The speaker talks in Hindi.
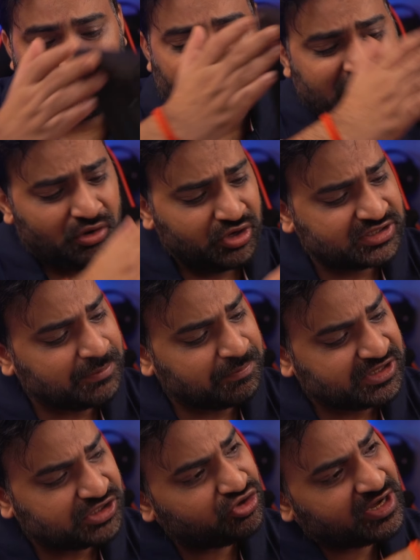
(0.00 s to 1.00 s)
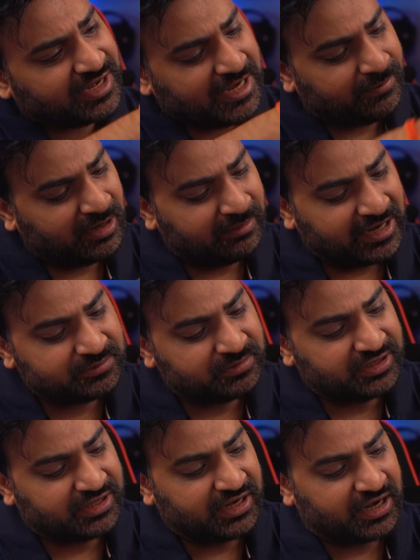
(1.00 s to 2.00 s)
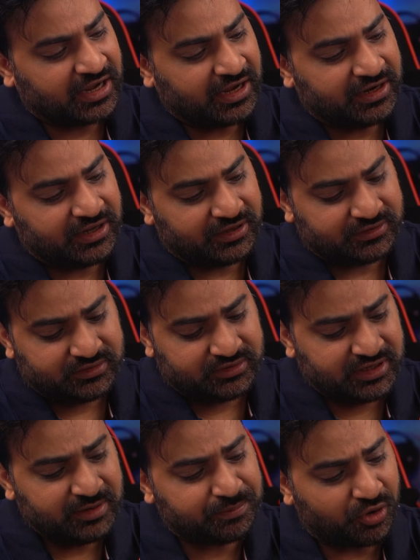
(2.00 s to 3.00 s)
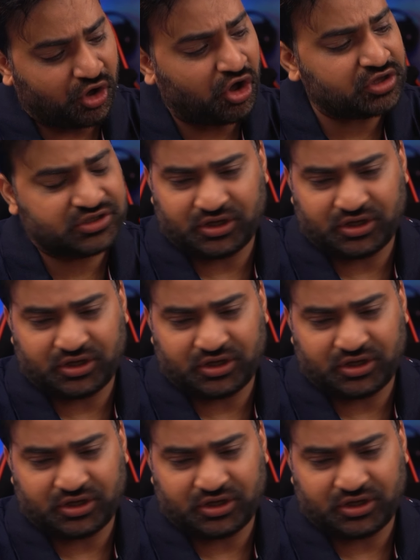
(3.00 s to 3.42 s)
भाई लोग इसके पीछे जो ये केबल मैनेजमेंट दे रखा है ना ये बहुत